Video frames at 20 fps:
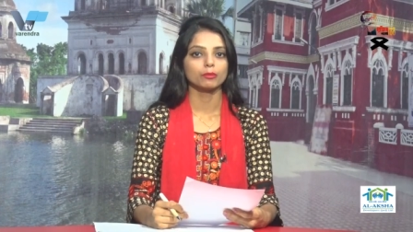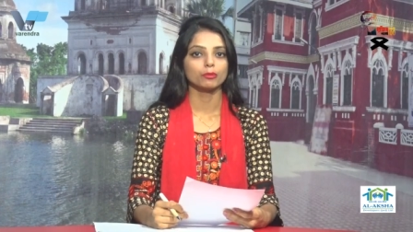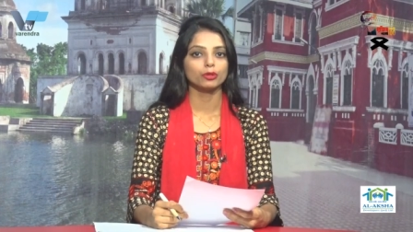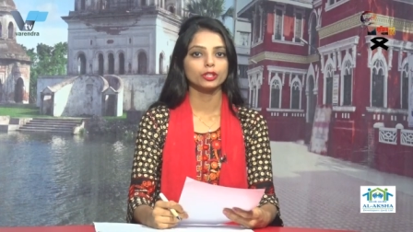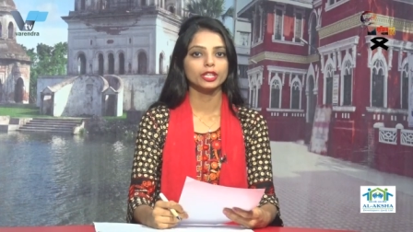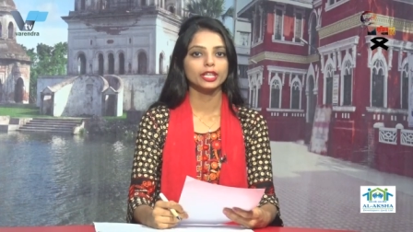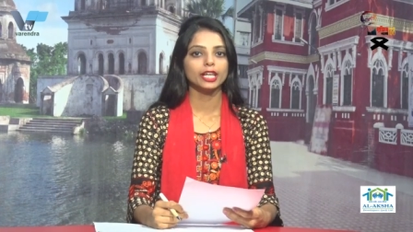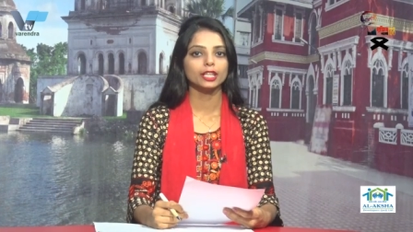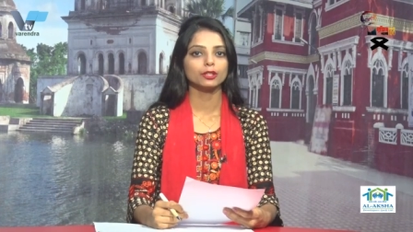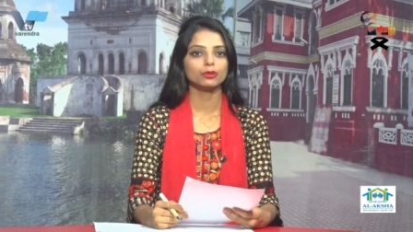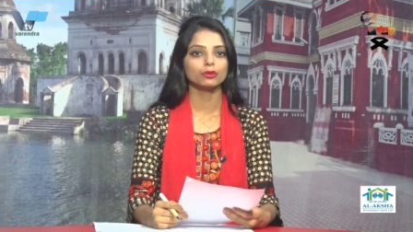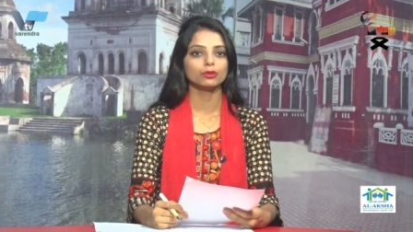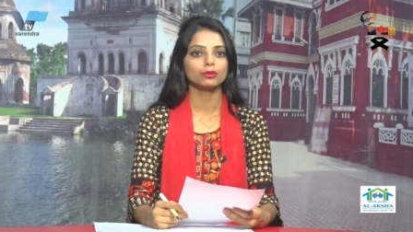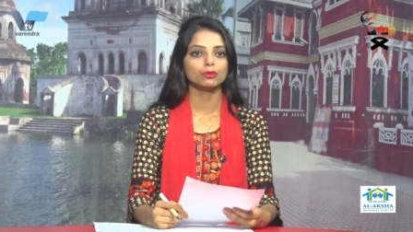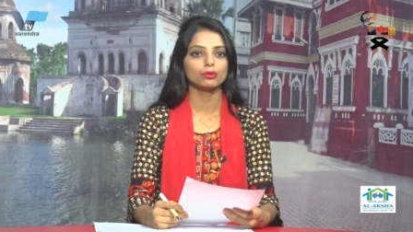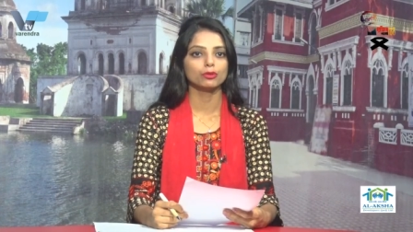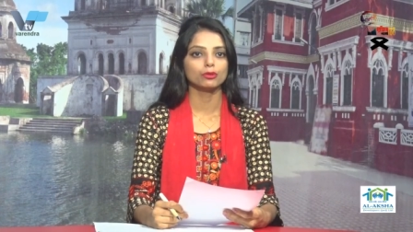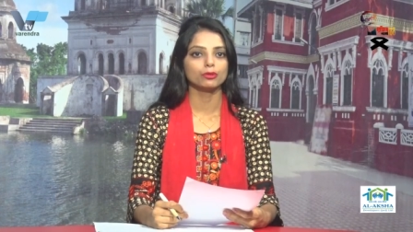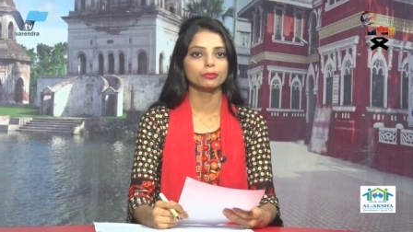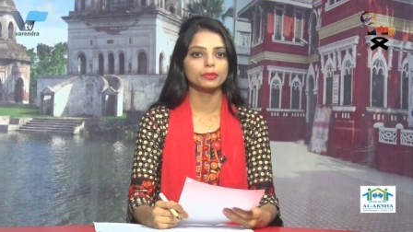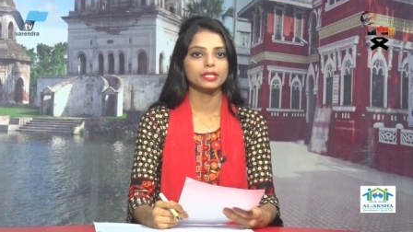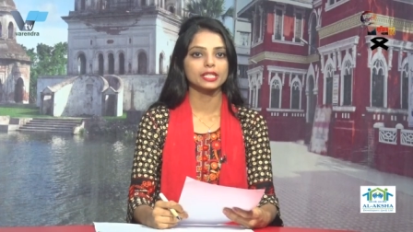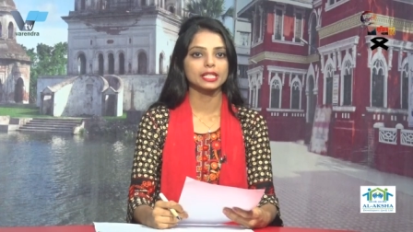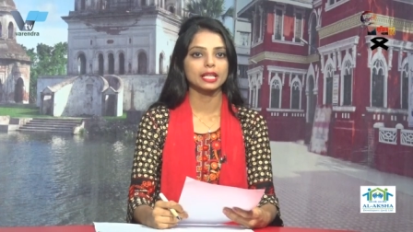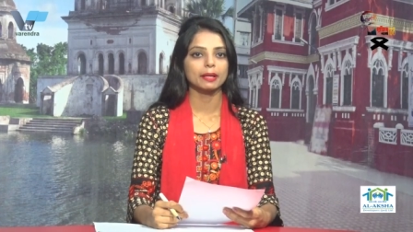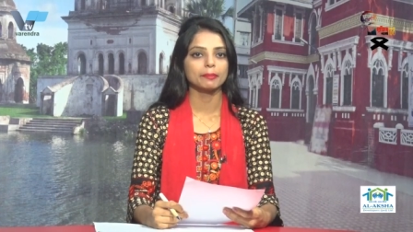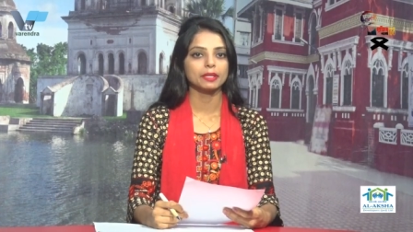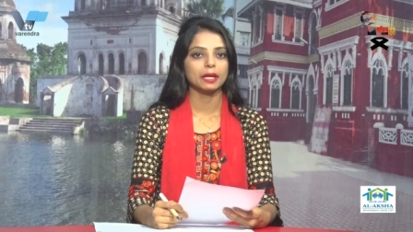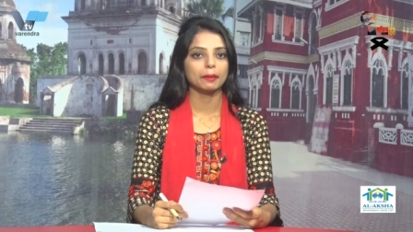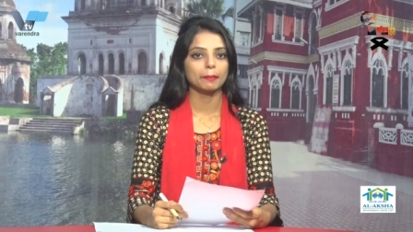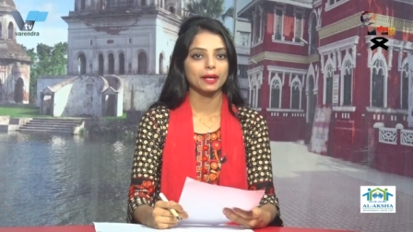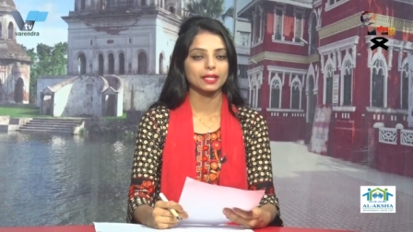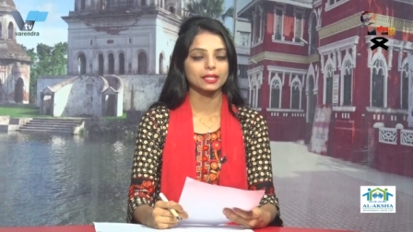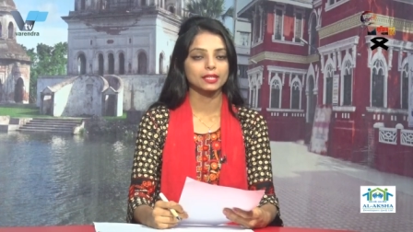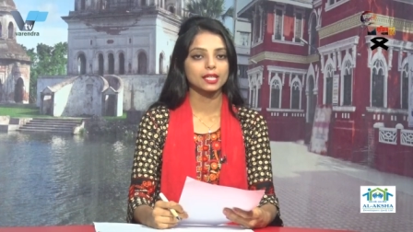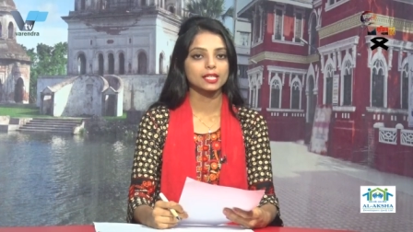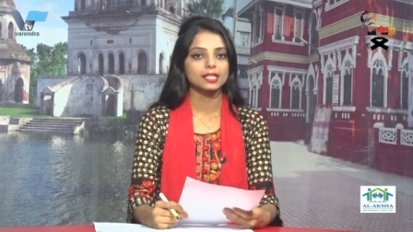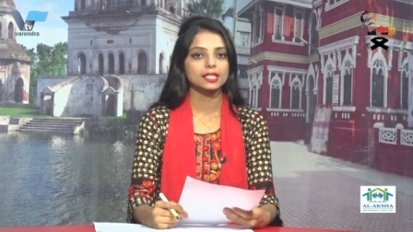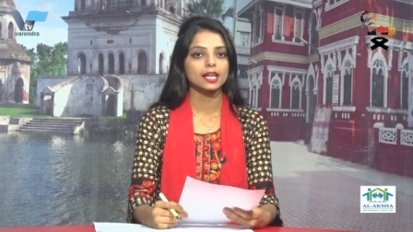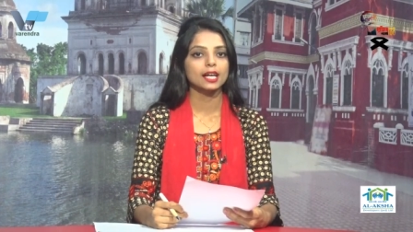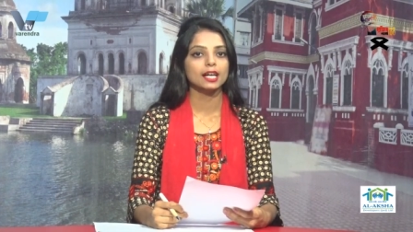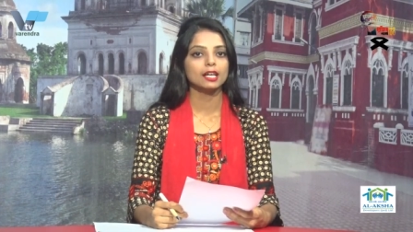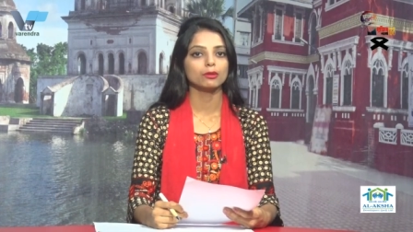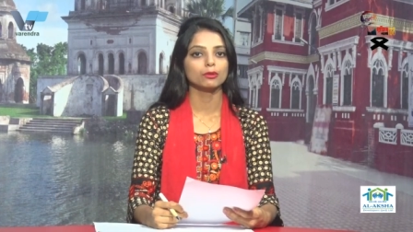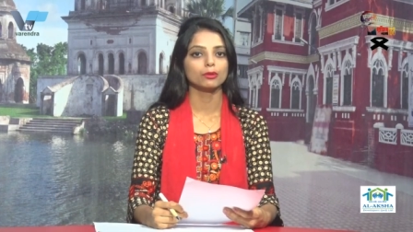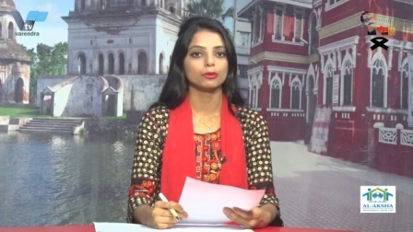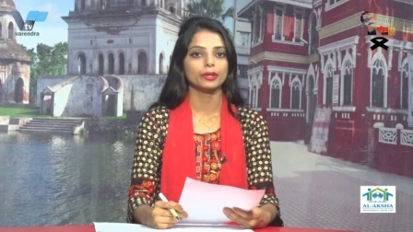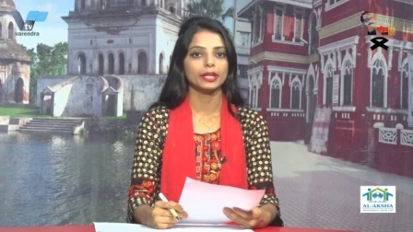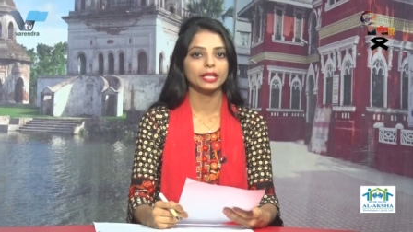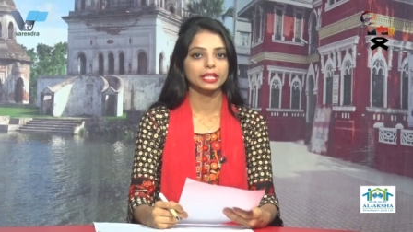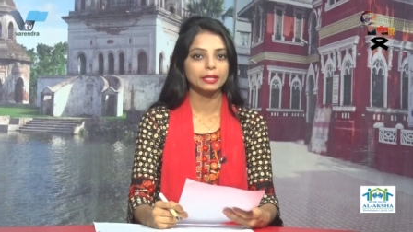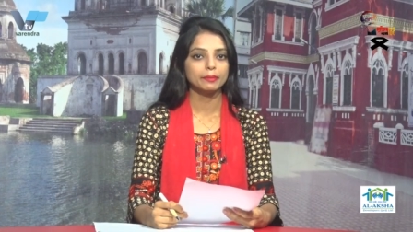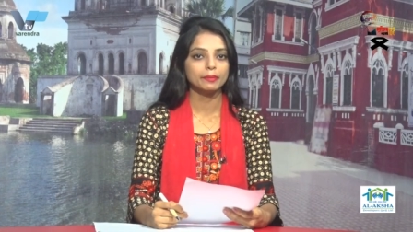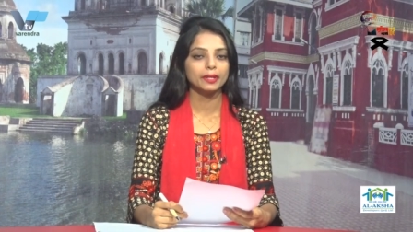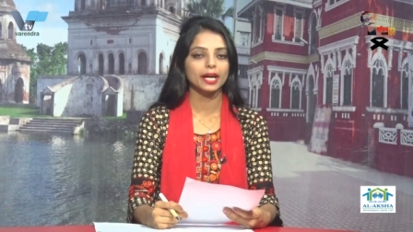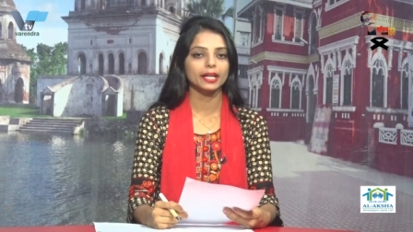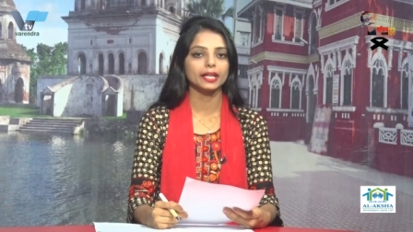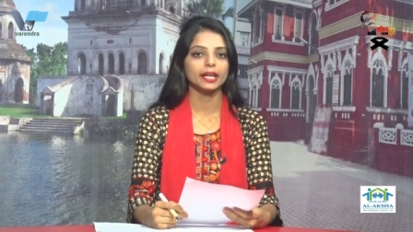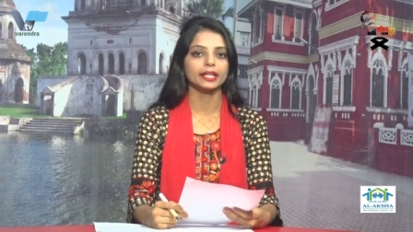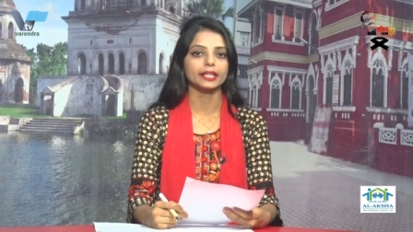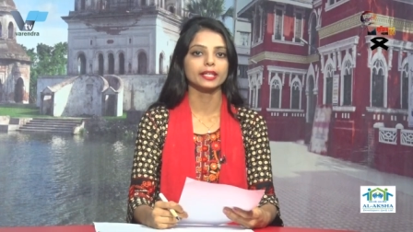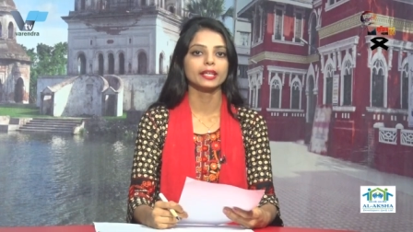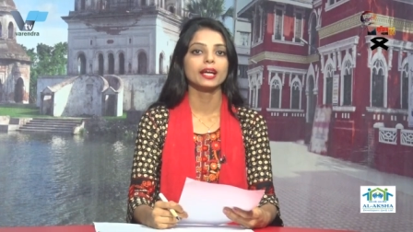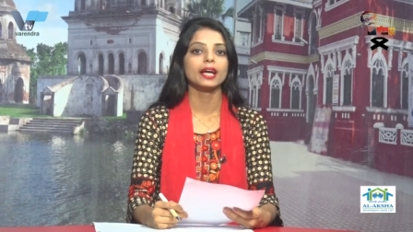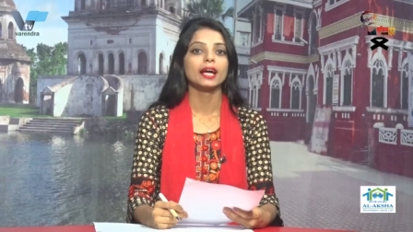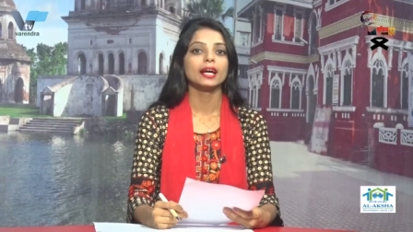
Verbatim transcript: মদিনাতুল উলুম ইসলামিয়া মাদ্রাসা ও এতিমখানায়